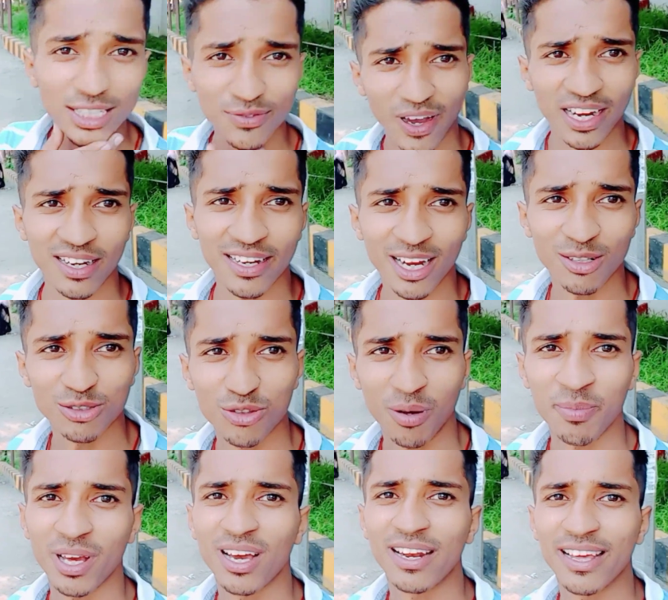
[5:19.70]
फाइनली अनुस्तु
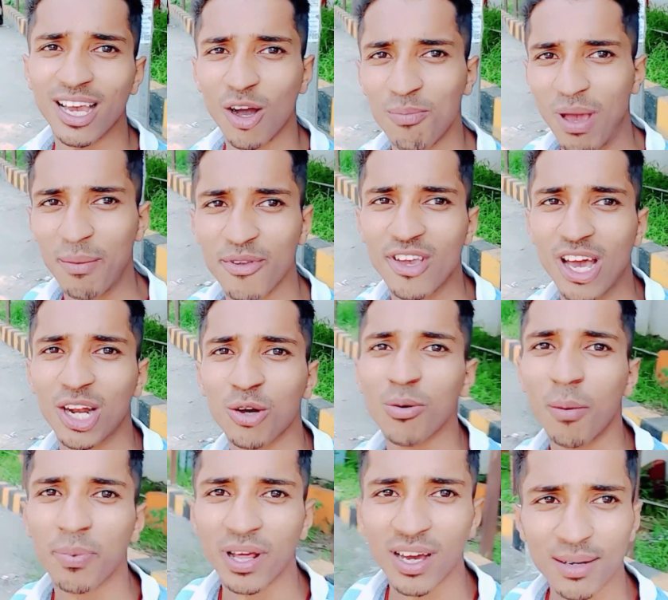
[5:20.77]
अपने घर गया और मैं भी जा रहा हूँ
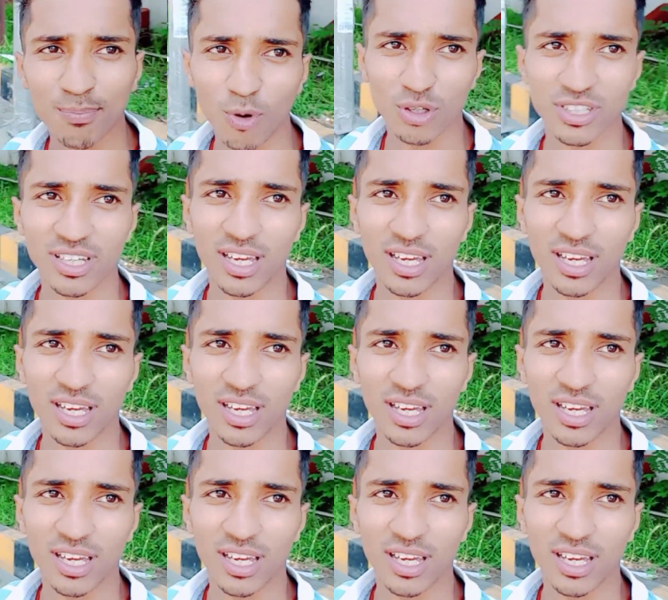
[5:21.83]
अपने घर पहुँच गए